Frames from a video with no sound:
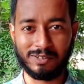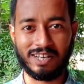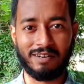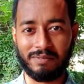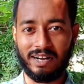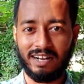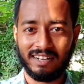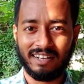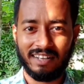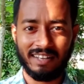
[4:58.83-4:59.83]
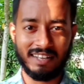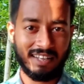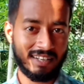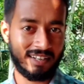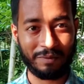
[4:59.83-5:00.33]
হোকে হাম আ গায়ে হে
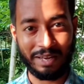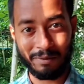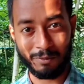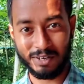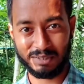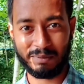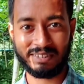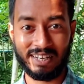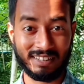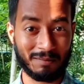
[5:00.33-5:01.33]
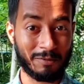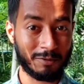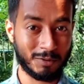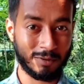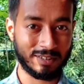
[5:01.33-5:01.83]
এরপরে স্পেশাল একটা মুহূর্ত